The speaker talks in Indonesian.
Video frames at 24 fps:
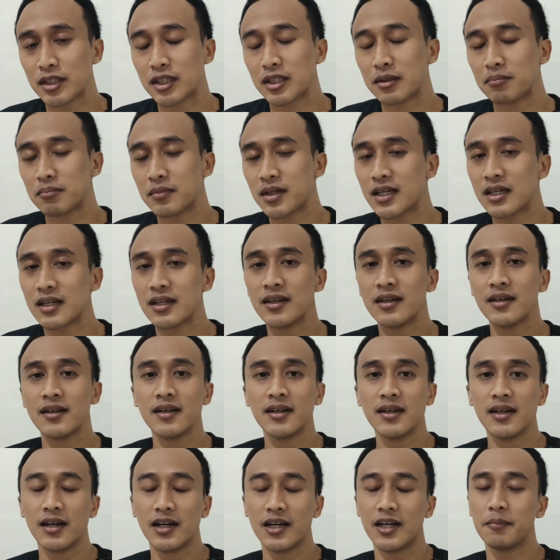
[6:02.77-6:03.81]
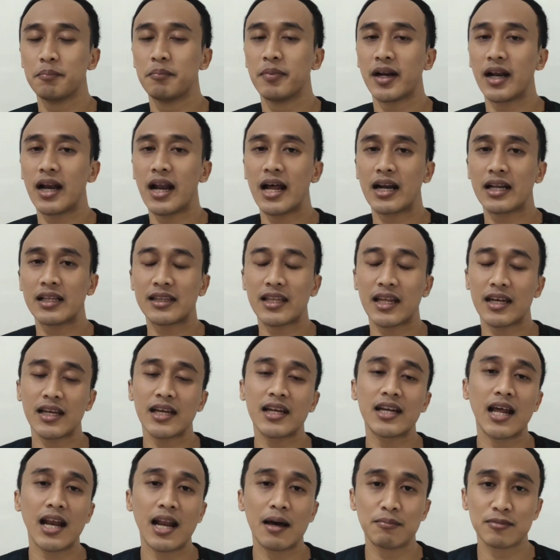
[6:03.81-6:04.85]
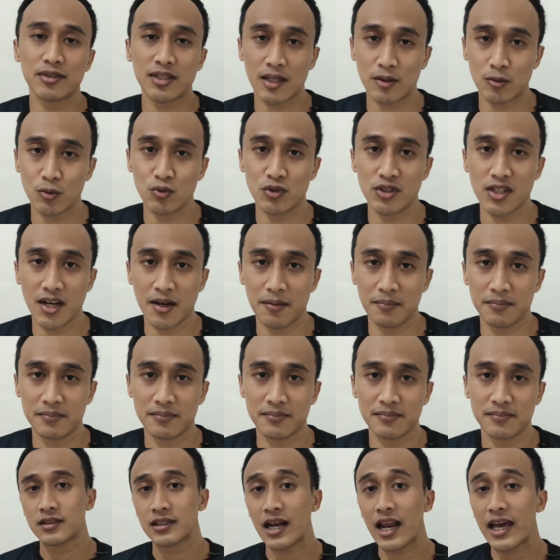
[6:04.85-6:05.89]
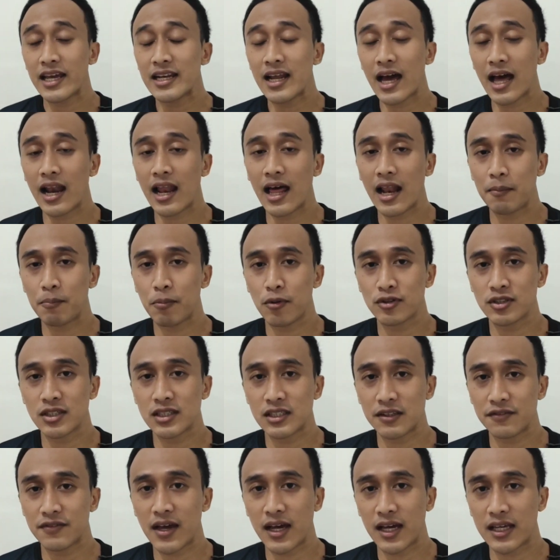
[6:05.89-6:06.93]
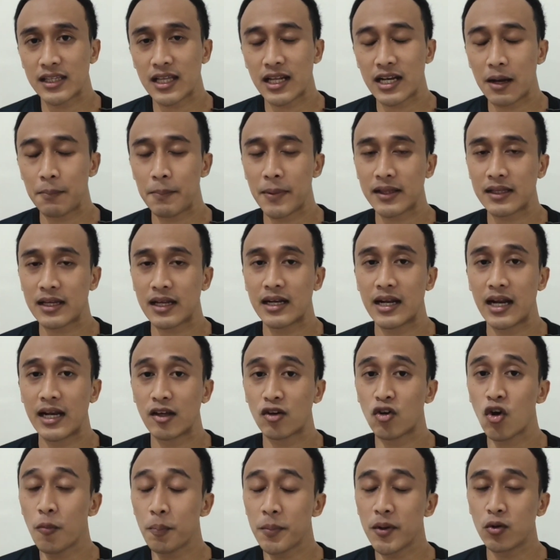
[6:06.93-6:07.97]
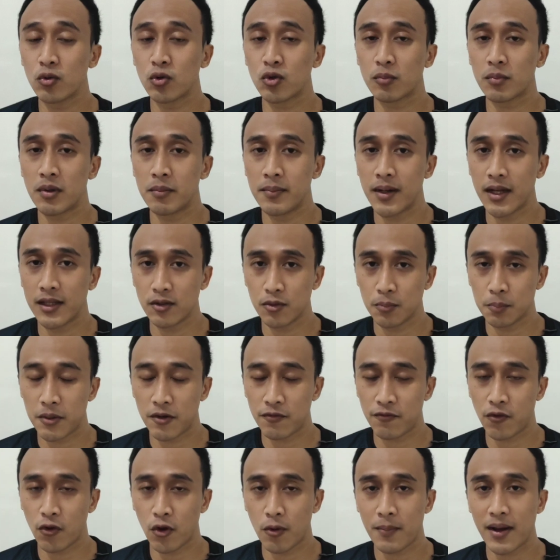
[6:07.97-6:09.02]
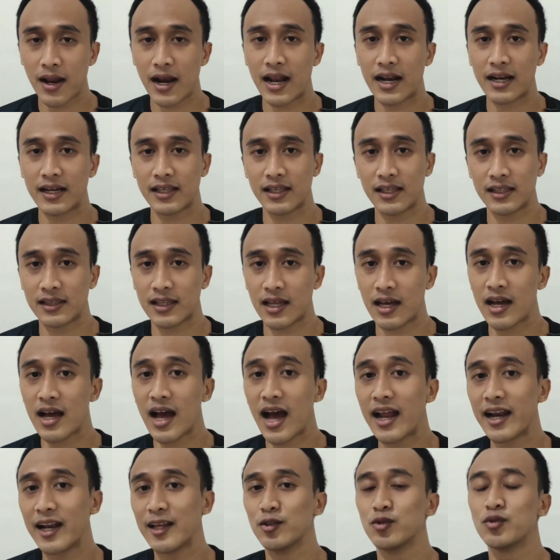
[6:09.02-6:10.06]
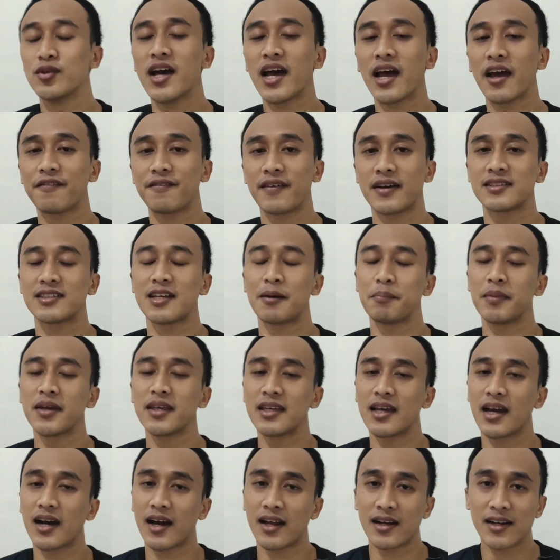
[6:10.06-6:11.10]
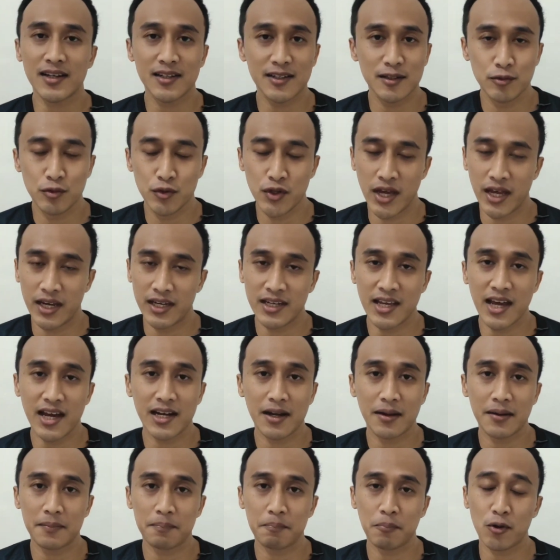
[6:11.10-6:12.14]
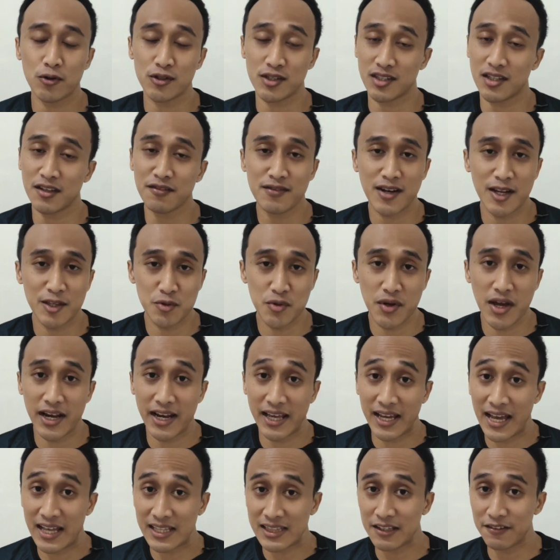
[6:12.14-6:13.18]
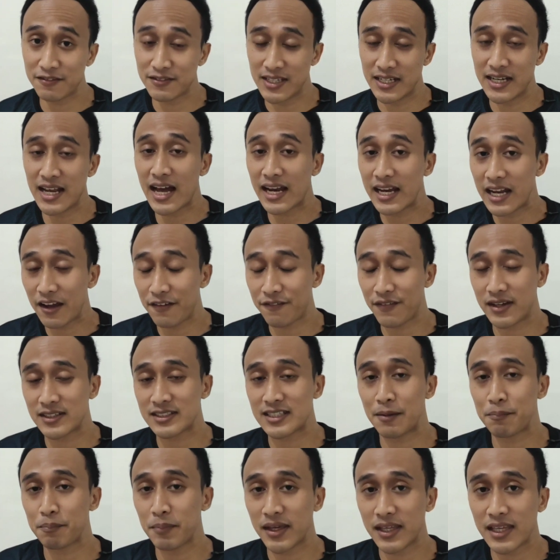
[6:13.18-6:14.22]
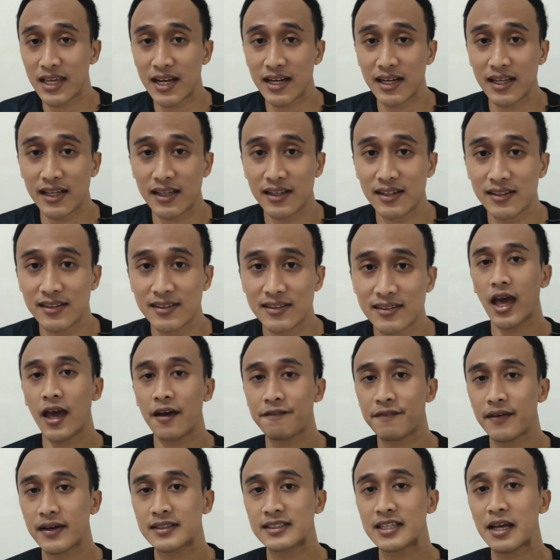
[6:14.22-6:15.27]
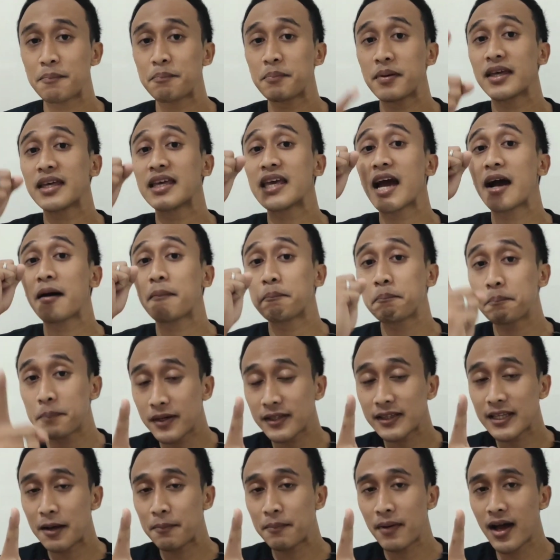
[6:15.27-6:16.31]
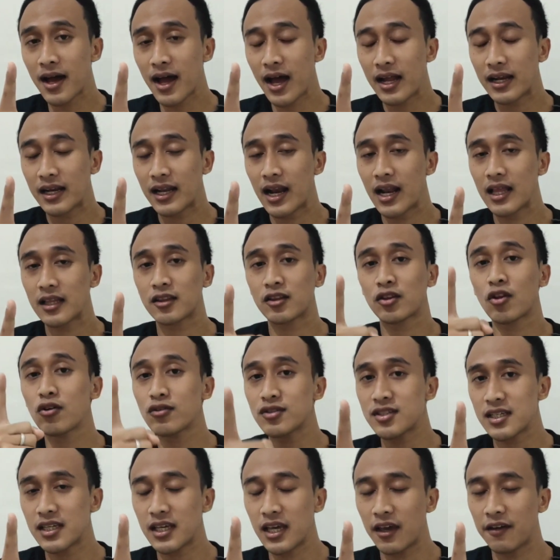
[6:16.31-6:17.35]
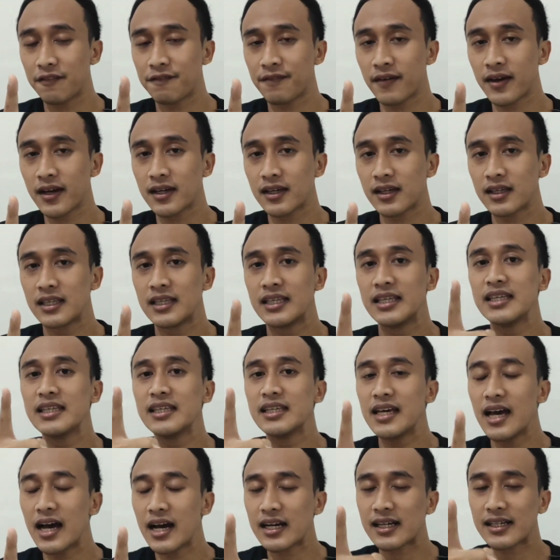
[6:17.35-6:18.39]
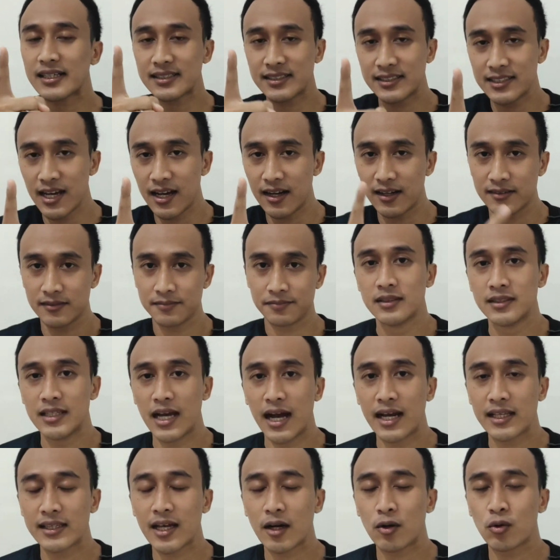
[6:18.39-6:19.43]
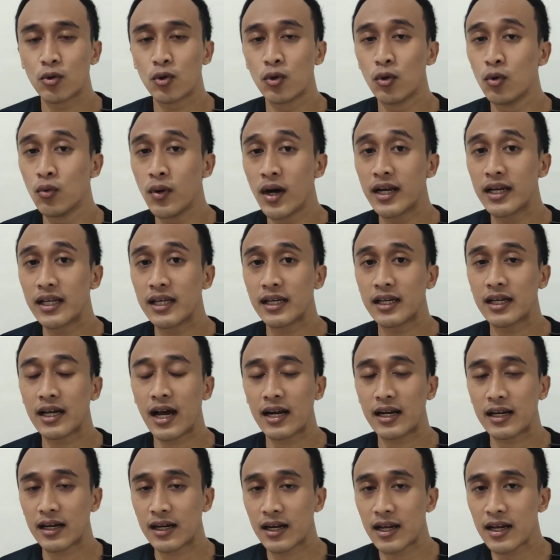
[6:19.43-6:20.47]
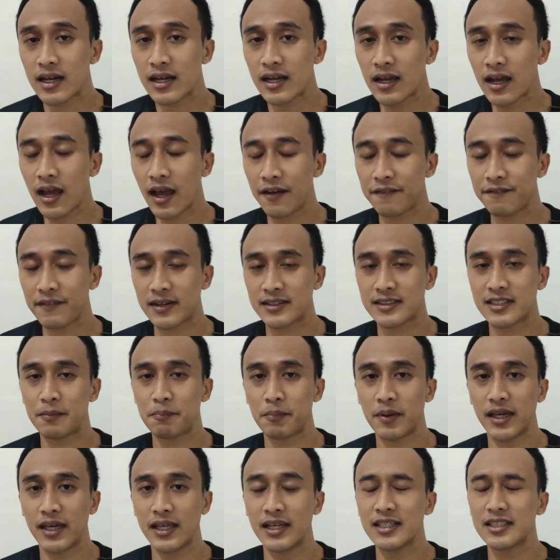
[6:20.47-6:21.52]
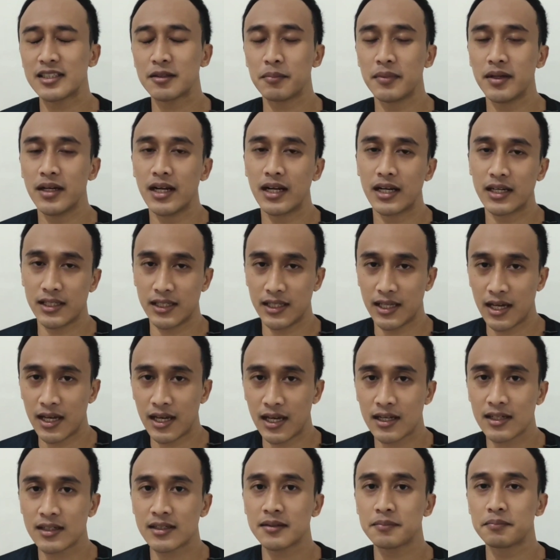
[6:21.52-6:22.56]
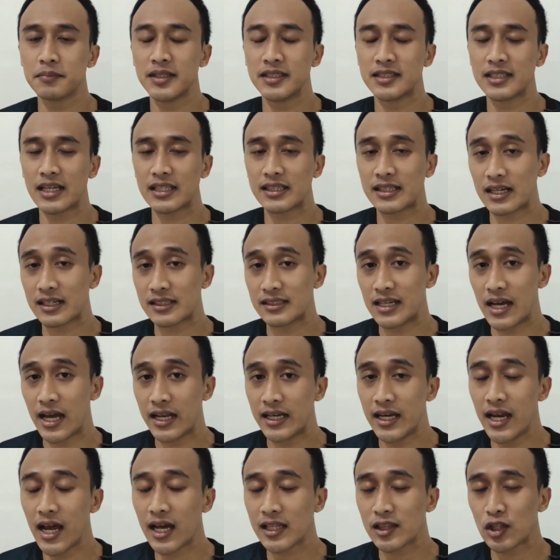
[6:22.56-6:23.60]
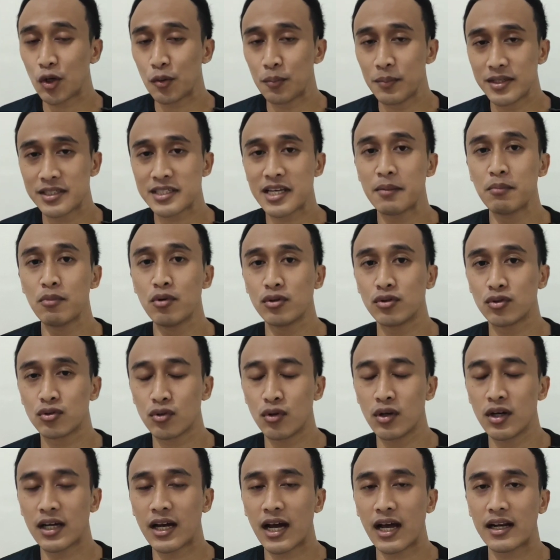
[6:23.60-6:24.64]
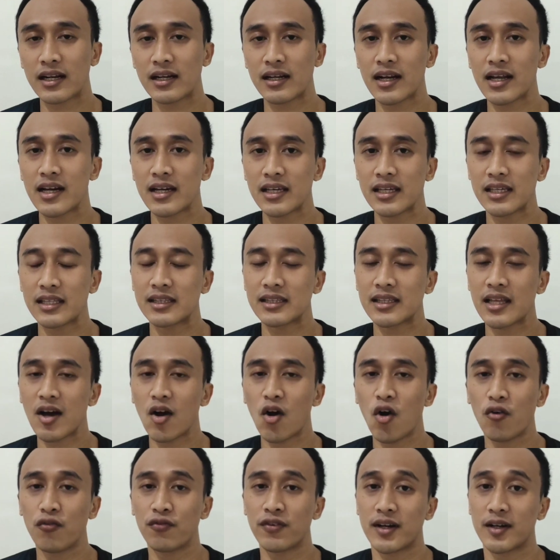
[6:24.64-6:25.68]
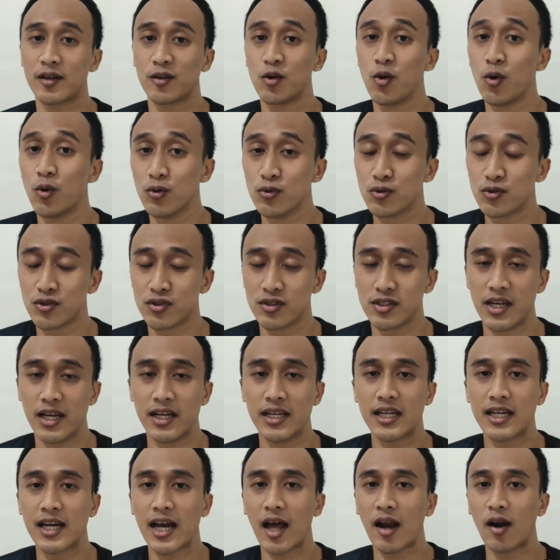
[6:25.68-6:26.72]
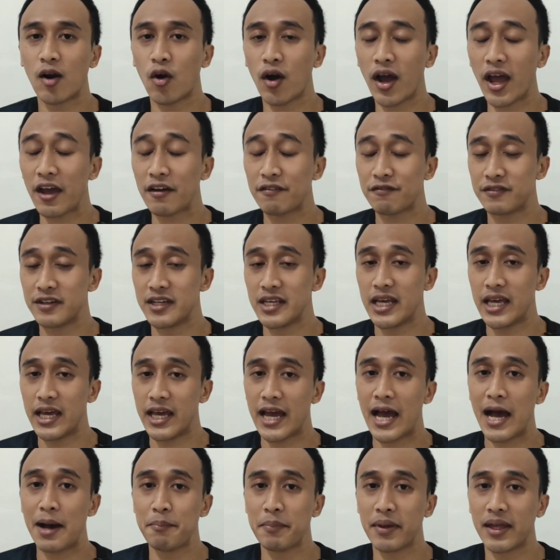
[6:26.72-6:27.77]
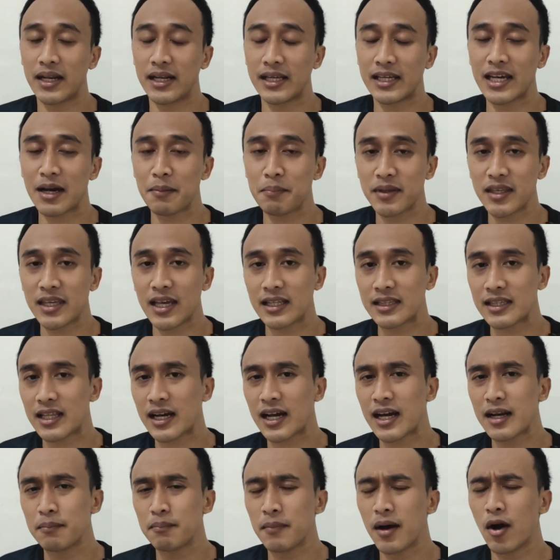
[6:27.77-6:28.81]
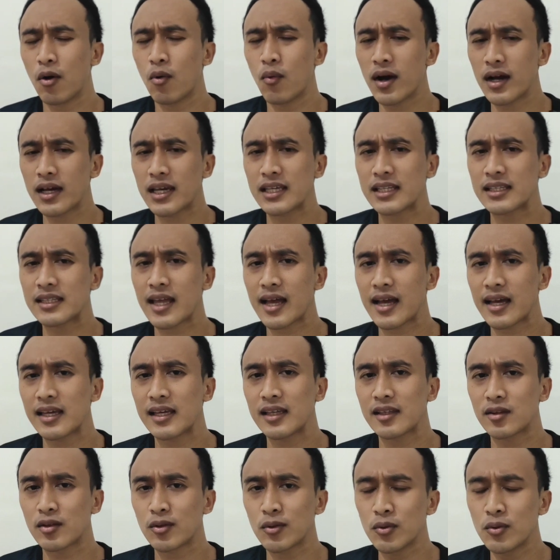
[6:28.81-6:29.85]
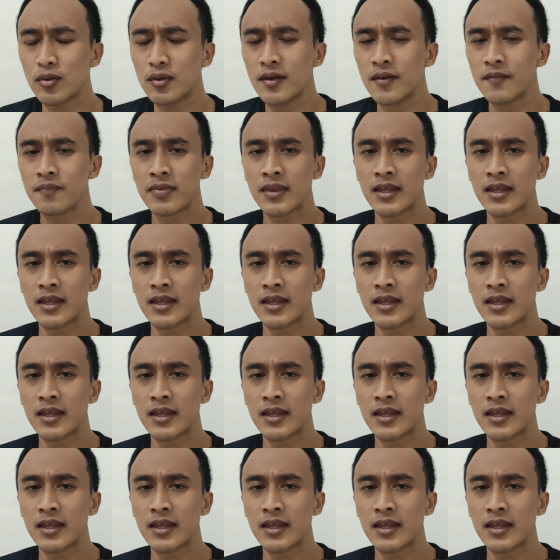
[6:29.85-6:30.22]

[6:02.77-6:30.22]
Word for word: teman-teman uh, berlari 10K dalam 1 jam. Selain hal-hal positif yang kita dapatkan dari kopi untuk membantu performa lari kita, ada juga efek sampingnya karena di dunia ini ada positif dan juga negatif. Jadi ada efek sampingnya nih. Efek samping yang pertama adalah toxic effect hingga kejang. Jangan takut duluan nih karena efek samping ini sebenarnya bisa terjadi atau bisa muncul karena kita overdose. Jadi kalau FDA Amerika menyatakan bahwa kita itu